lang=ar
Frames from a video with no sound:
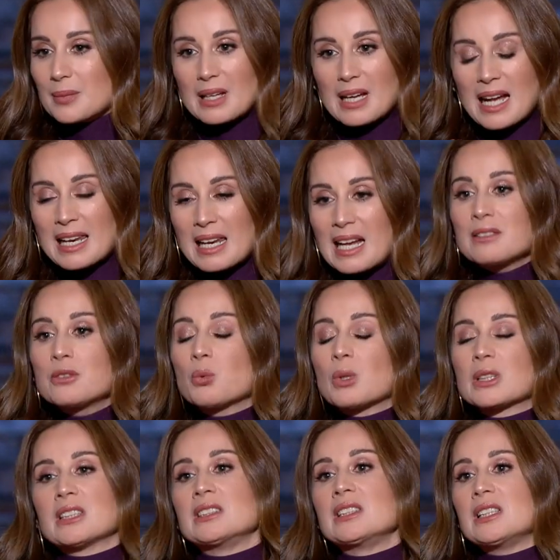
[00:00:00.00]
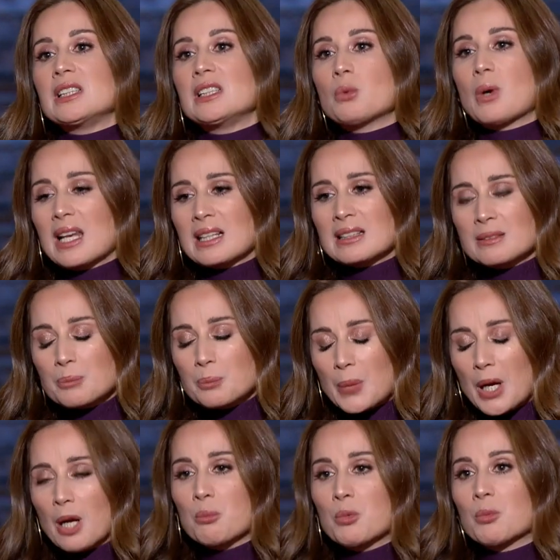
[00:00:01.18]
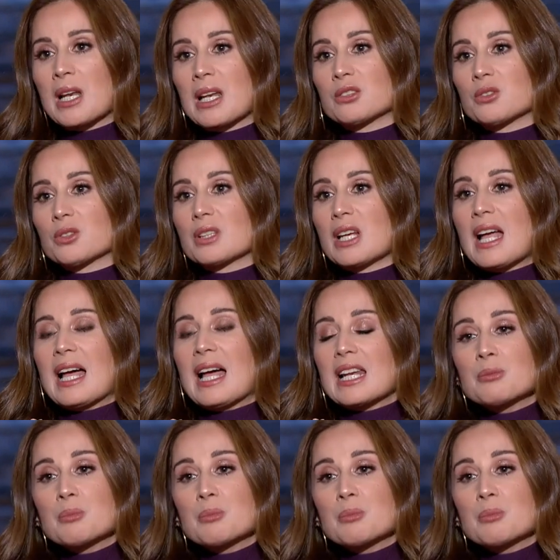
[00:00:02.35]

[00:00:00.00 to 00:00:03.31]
هالقد آه، وطنيين وهالقد بحبوا بلدهم هالقد